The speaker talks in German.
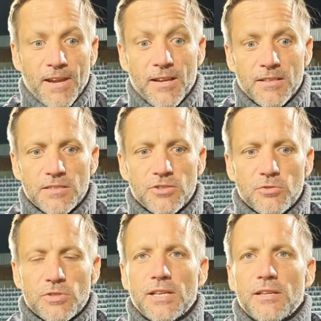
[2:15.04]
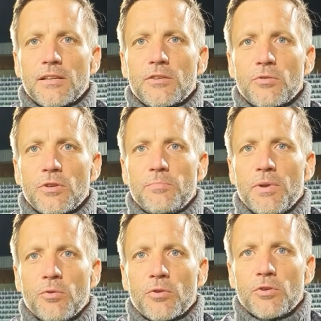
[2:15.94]
ja, sich schlussendlich dann doch nicht
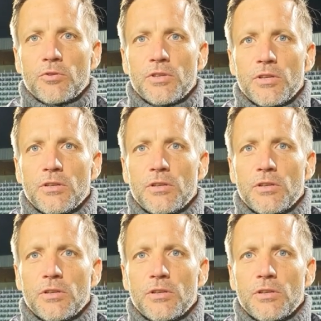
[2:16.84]
belohnen konnte.